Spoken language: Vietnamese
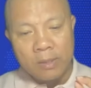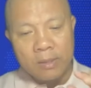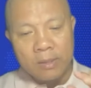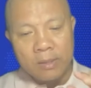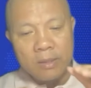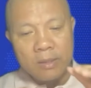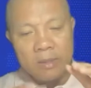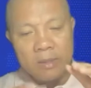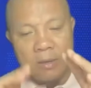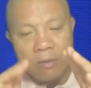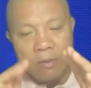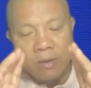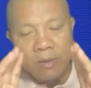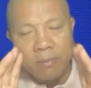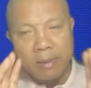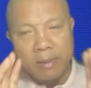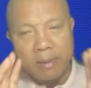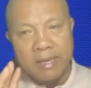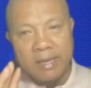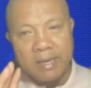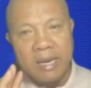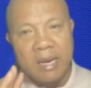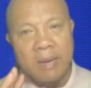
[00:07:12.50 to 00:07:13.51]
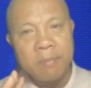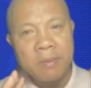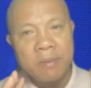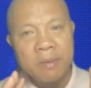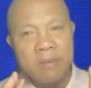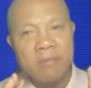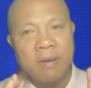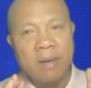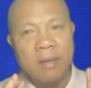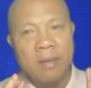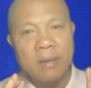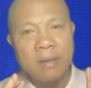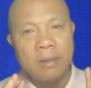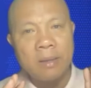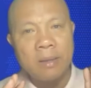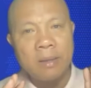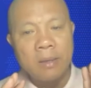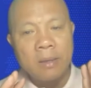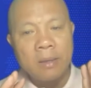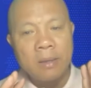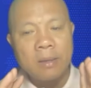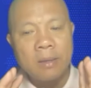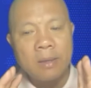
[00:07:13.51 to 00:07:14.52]
thì nhiều cái mảnh ghép như vậy,
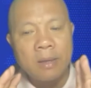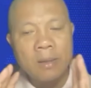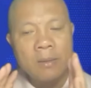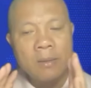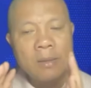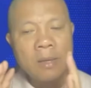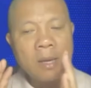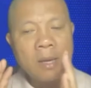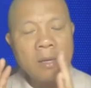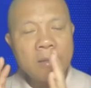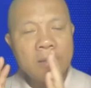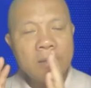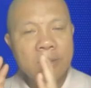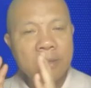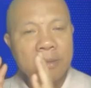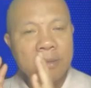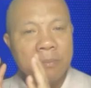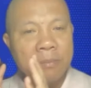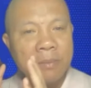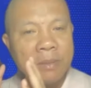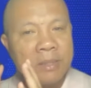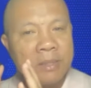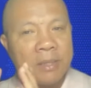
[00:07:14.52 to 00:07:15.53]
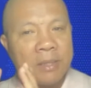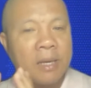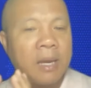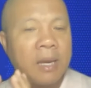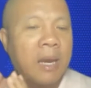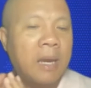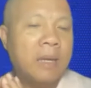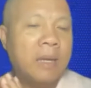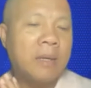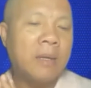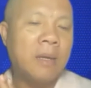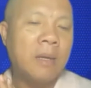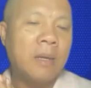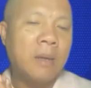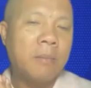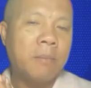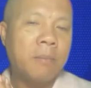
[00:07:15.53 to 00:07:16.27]
đến hết chín mươi chín ngày